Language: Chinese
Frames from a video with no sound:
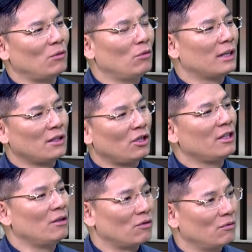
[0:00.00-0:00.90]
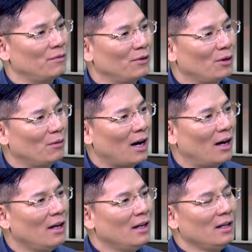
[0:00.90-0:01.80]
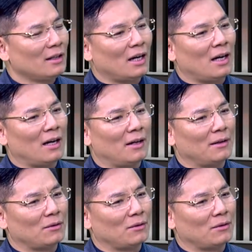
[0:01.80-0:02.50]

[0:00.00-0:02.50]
如果他觉得有疏忽的话，那